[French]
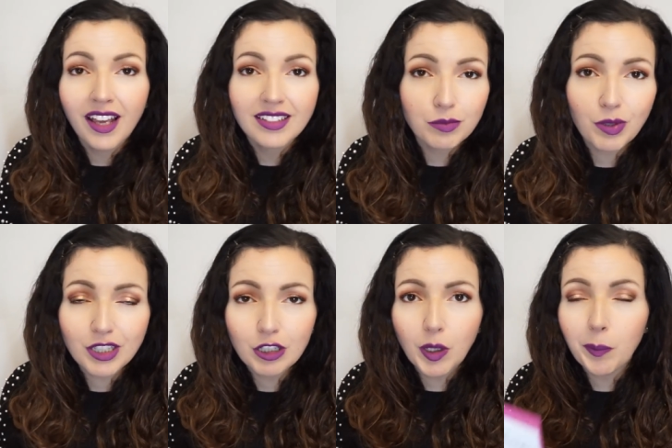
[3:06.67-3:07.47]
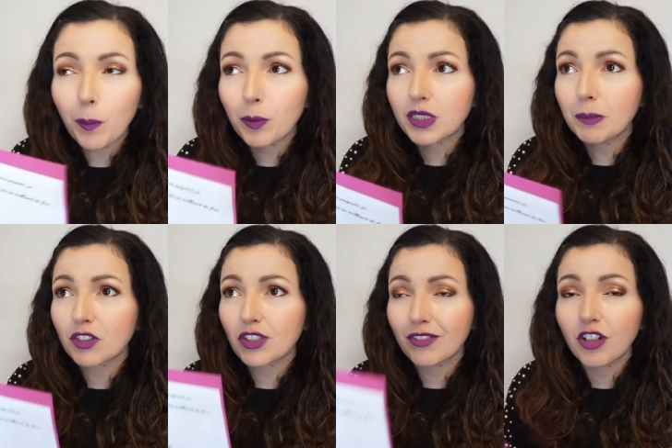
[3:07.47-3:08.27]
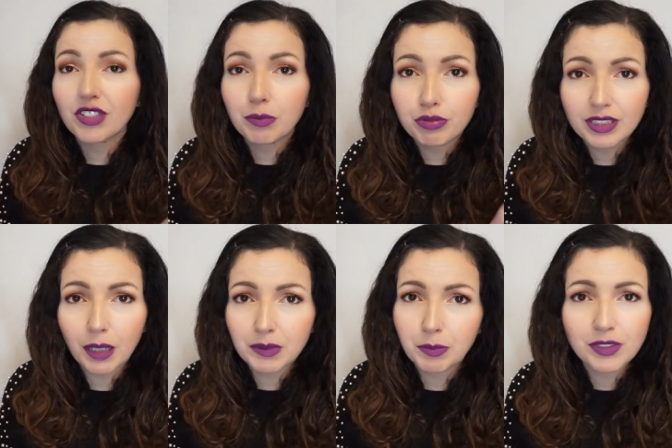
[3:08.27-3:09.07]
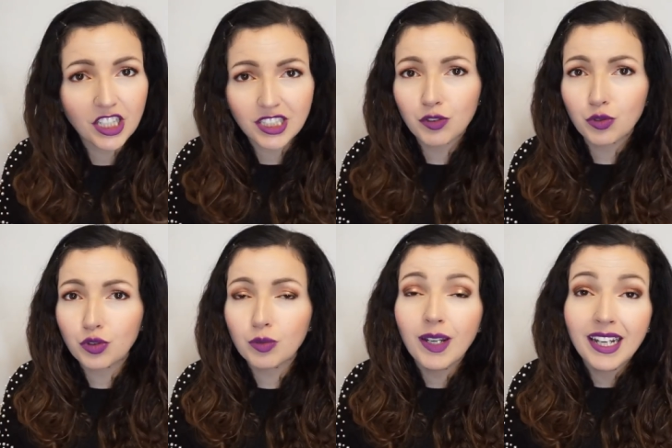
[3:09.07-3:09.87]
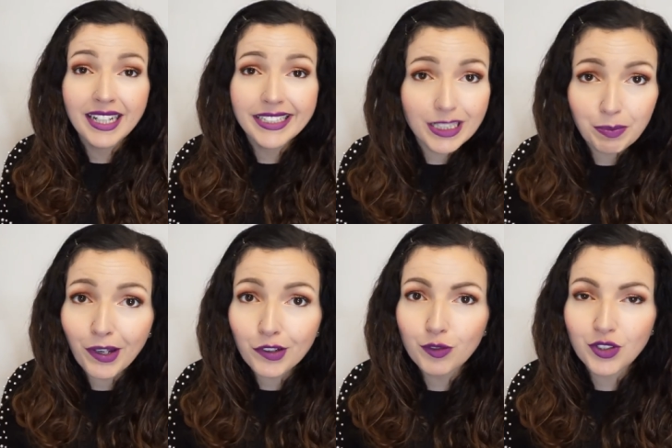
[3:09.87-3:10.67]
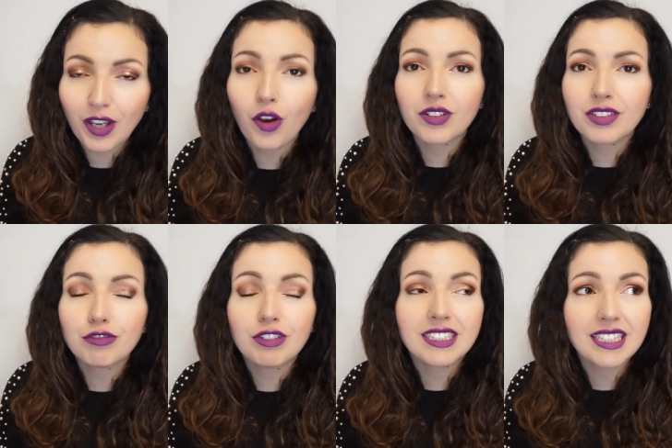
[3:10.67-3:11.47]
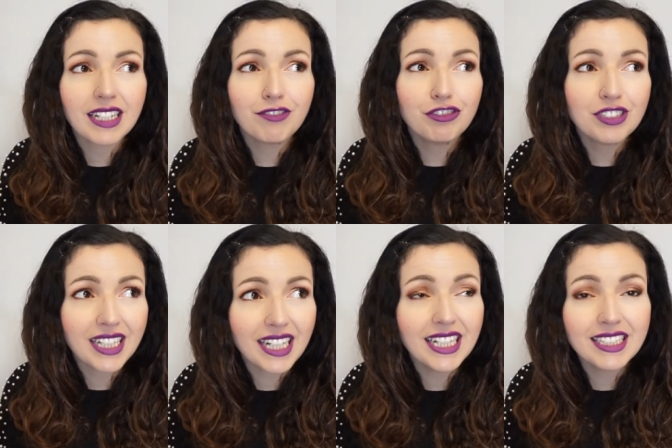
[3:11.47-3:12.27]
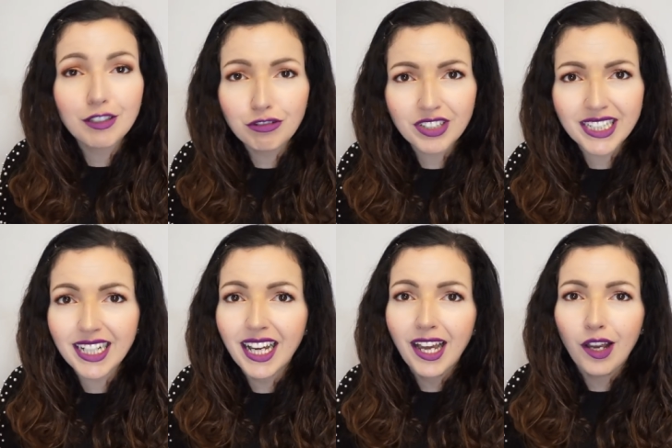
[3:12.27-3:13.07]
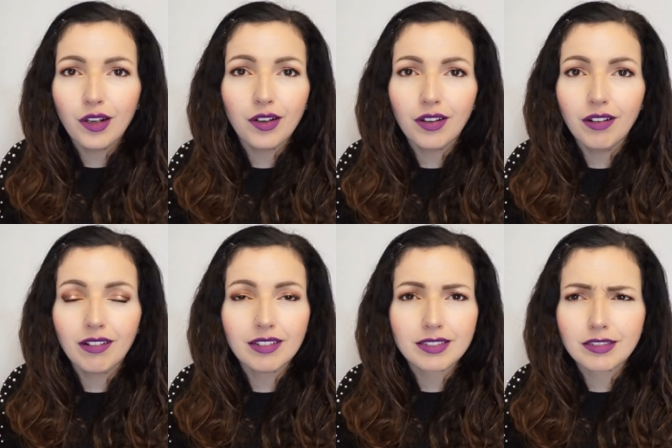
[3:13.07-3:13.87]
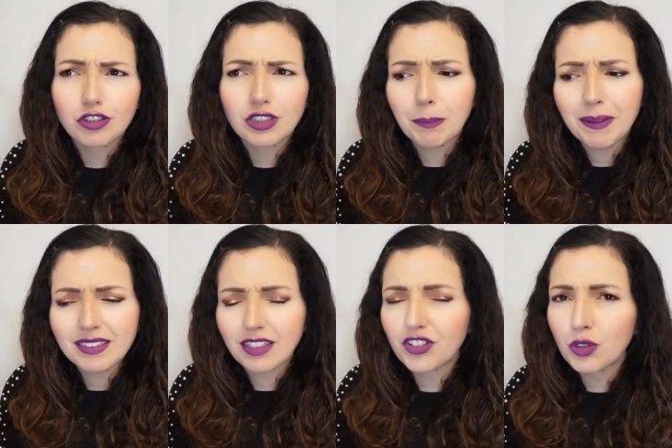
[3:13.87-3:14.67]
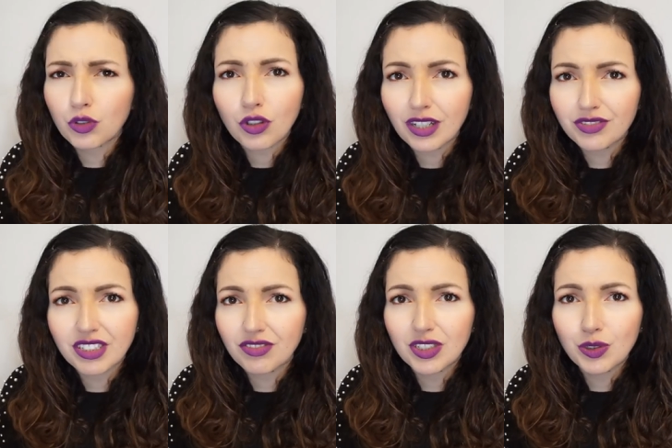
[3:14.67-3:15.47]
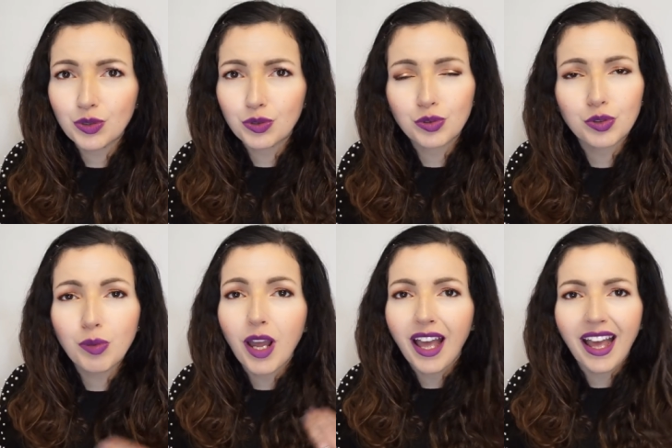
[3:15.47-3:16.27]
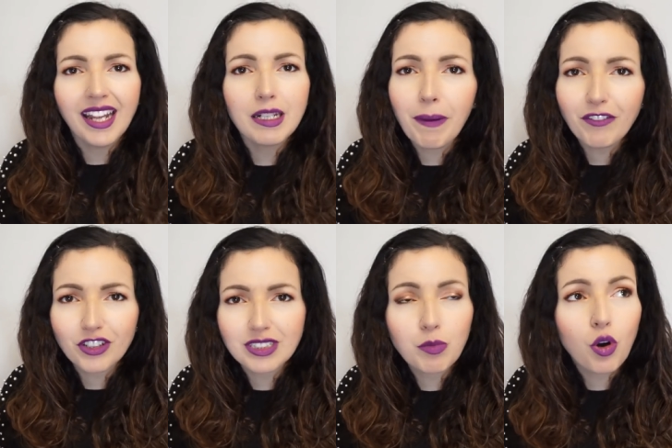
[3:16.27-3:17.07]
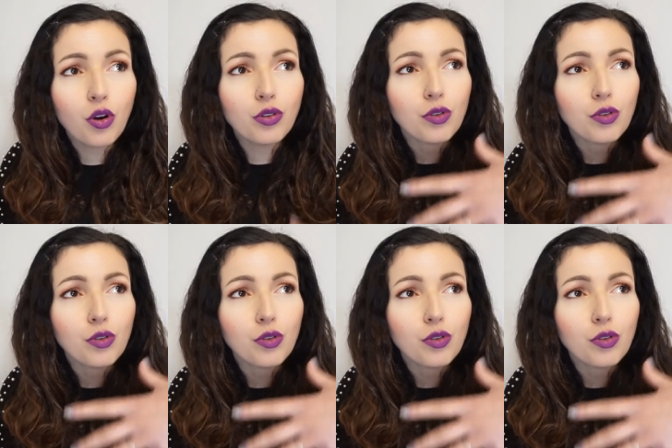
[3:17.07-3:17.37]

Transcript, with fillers: C'est moi qui lui ai proposé parce que j'avais envie de booster un petit peu sa chaîne YouTube et j'espère que vous serez en rendez-vous, vous irez la découvrir. Euh, je sais pas si ça fait longtemps qu'elle fait des vidéos YouTube. Elle n'est pas forcément...